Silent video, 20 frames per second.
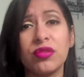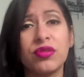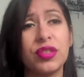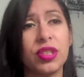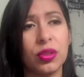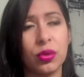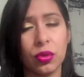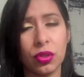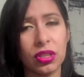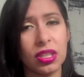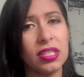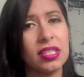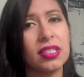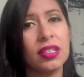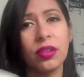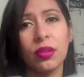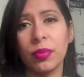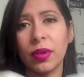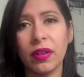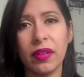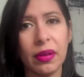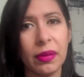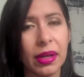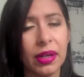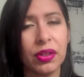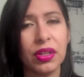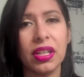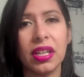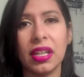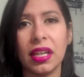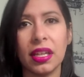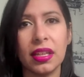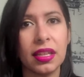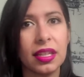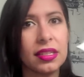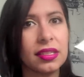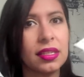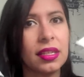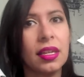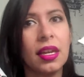Si tú no tienes ningún problema con
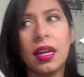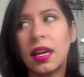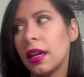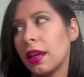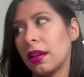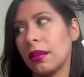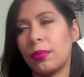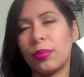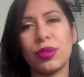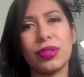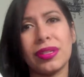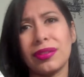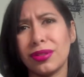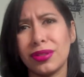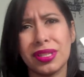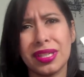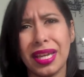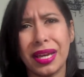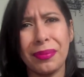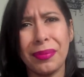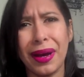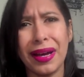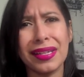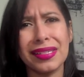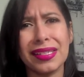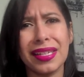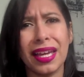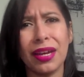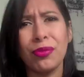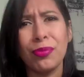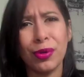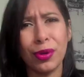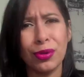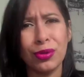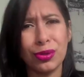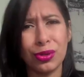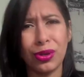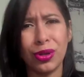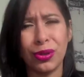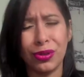ingredientes pues entonces, ¿qué más que un
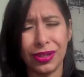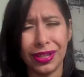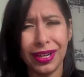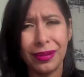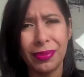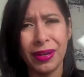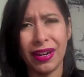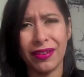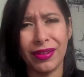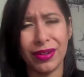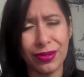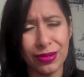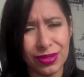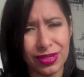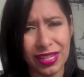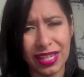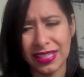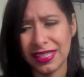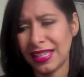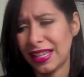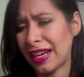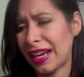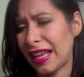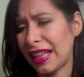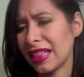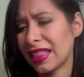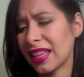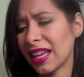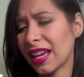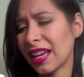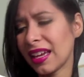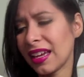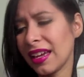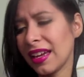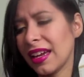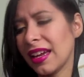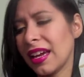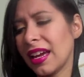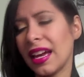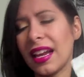producto que no tenga para vernos excelente?
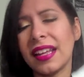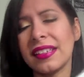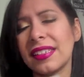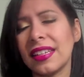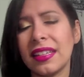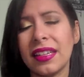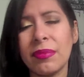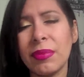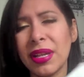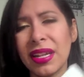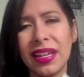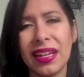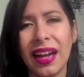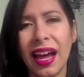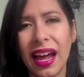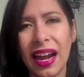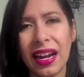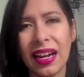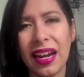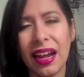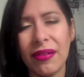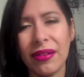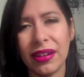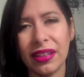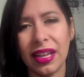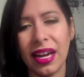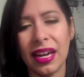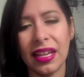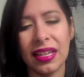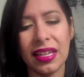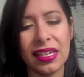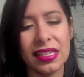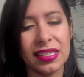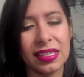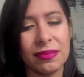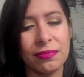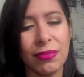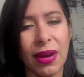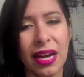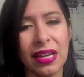El aceite mineral, la verdad, es
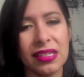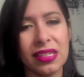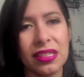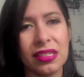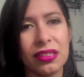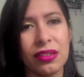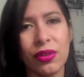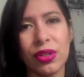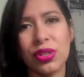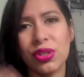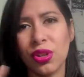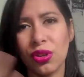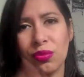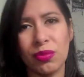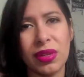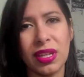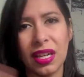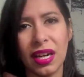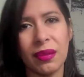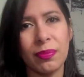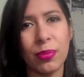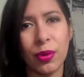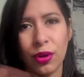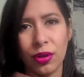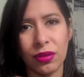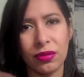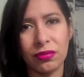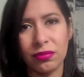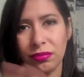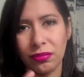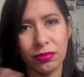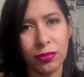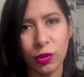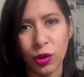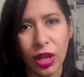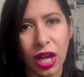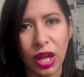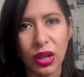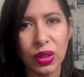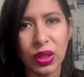más cuestión mía por
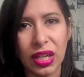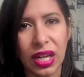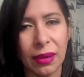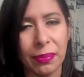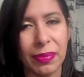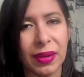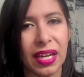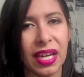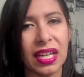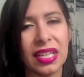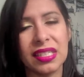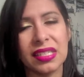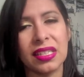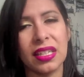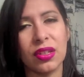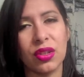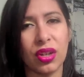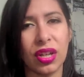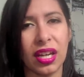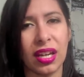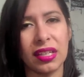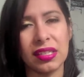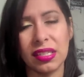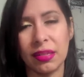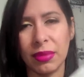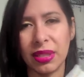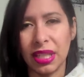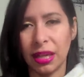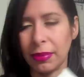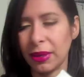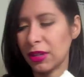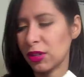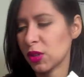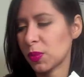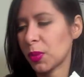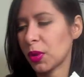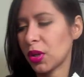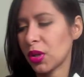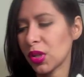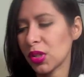cuidado de la piel. Siento que se me tapan los
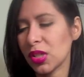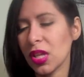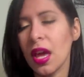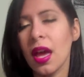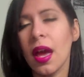poros.